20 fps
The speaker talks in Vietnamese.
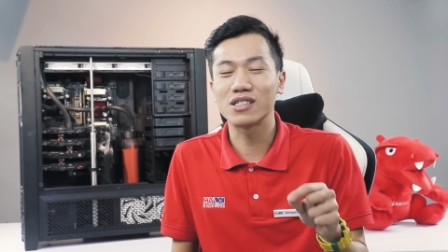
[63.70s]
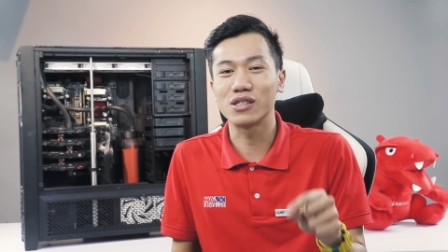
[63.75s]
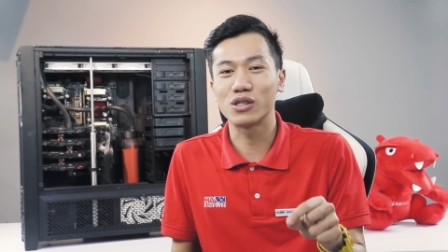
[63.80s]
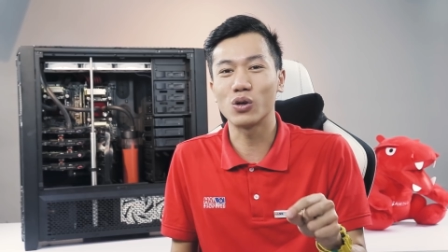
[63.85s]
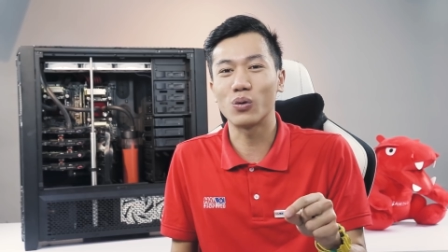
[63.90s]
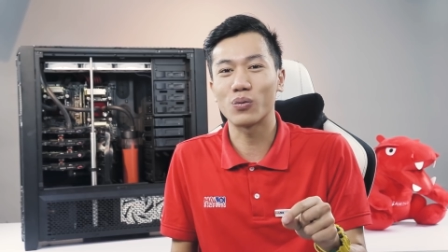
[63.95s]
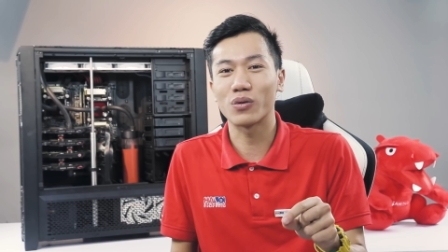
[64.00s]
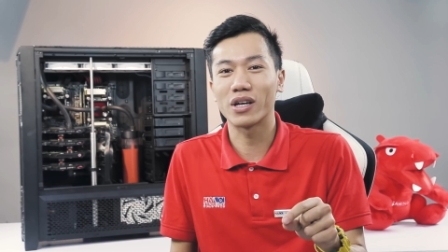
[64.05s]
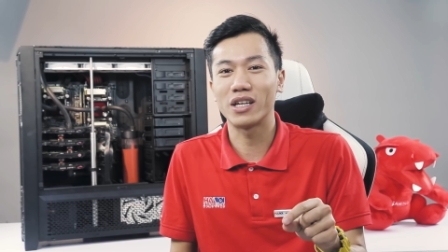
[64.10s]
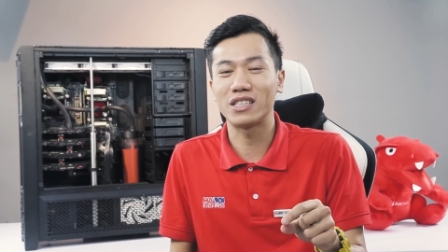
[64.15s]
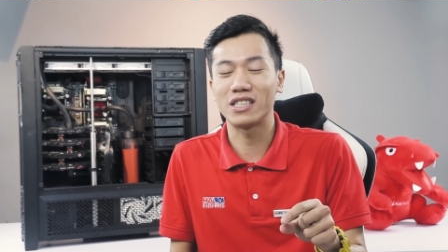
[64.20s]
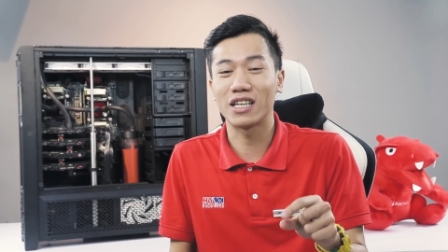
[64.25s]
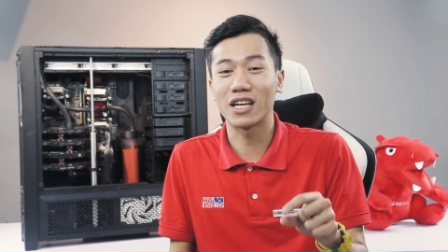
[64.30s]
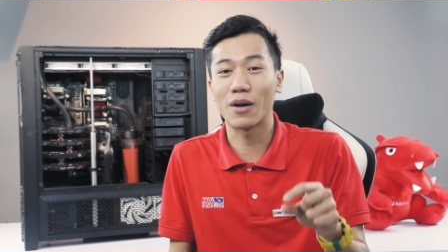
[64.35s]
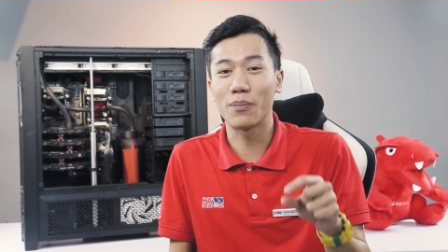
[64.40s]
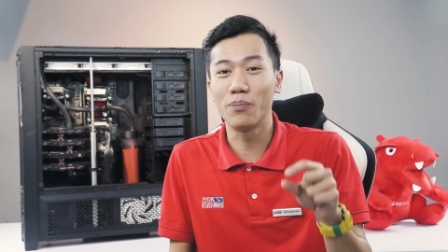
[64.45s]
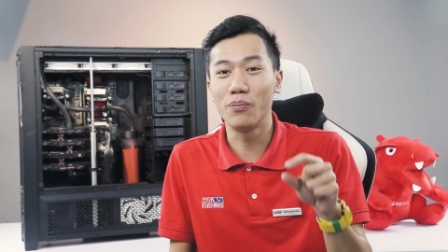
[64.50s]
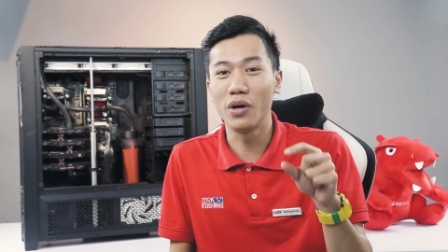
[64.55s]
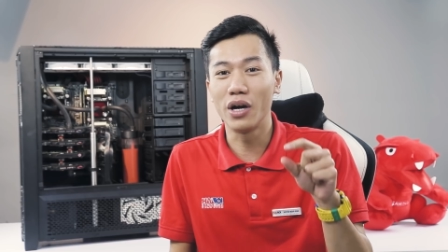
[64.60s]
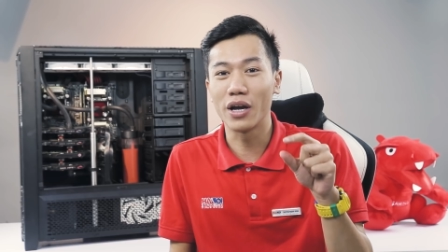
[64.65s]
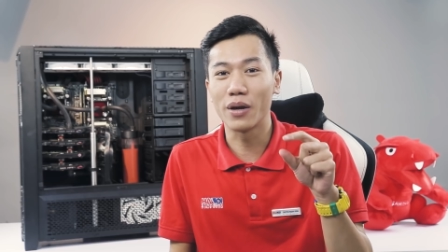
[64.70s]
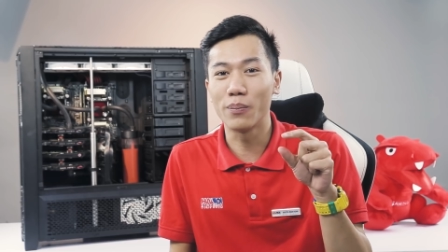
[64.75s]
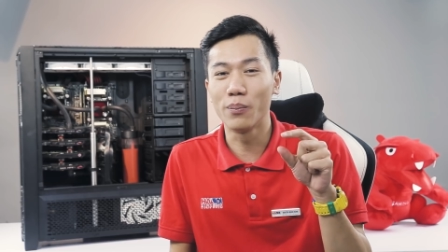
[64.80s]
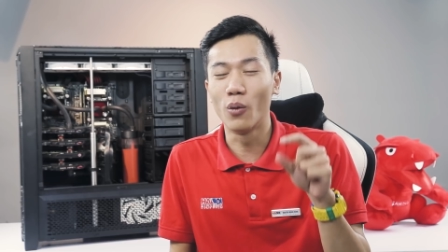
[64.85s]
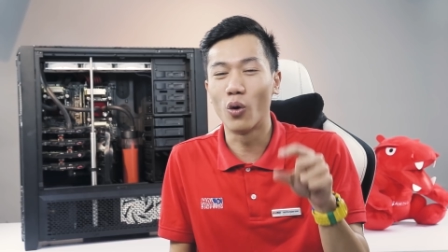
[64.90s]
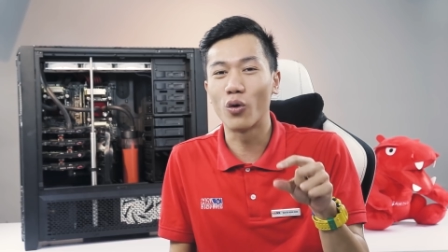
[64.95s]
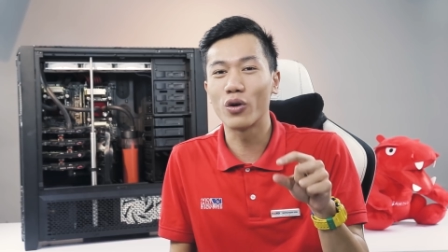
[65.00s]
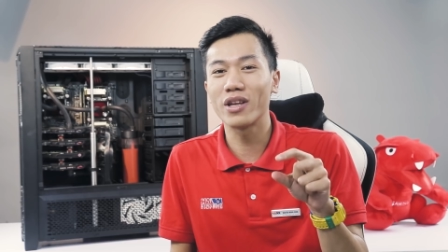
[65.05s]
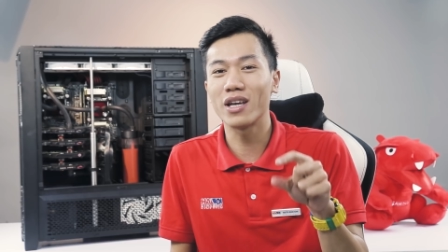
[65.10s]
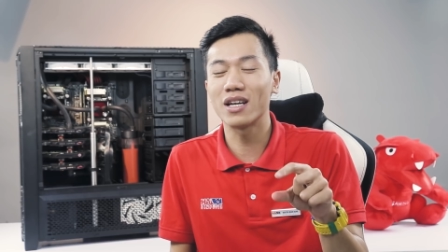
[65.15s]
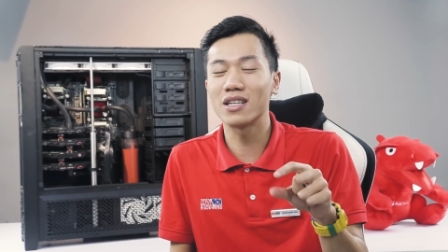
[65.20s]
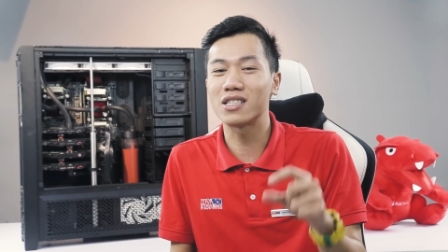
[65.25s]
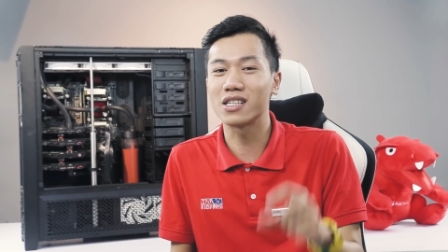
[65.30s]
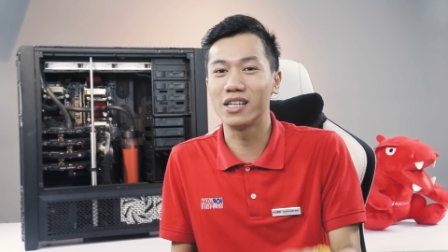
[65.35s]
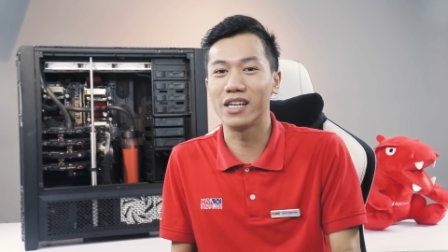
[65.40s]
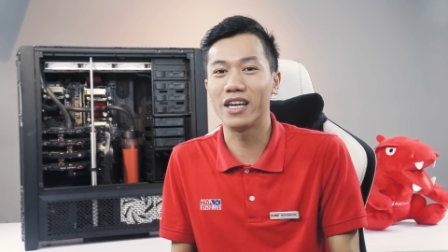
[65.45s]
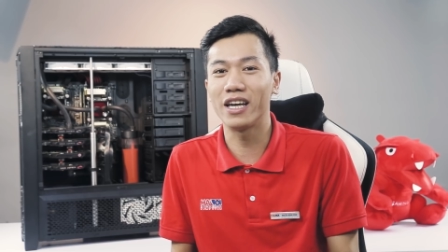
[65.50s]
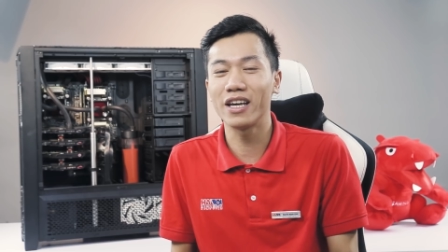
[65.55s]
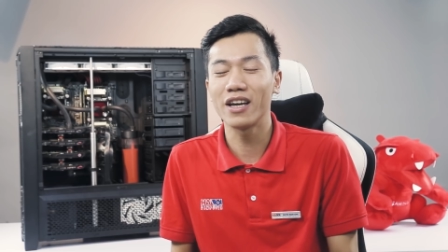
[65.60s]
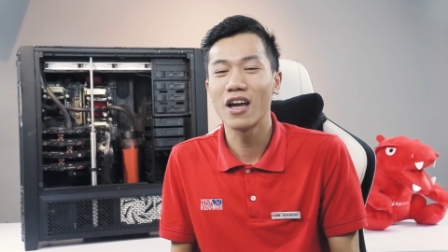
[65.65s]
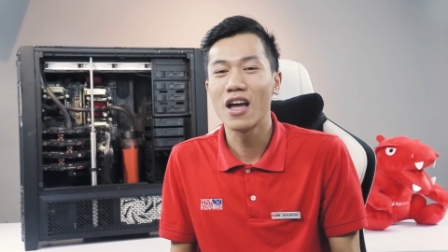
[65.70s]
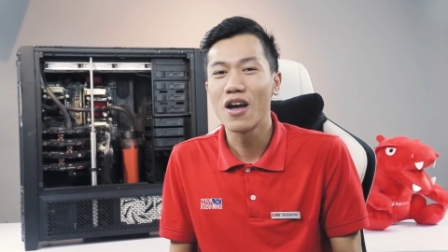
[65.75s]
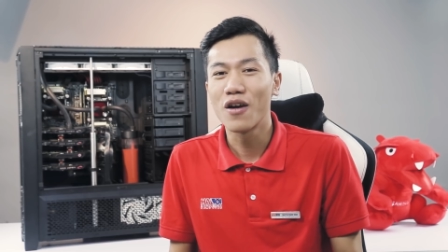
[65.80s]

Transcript: sử dụng đấy chính là 14 nhân xử lý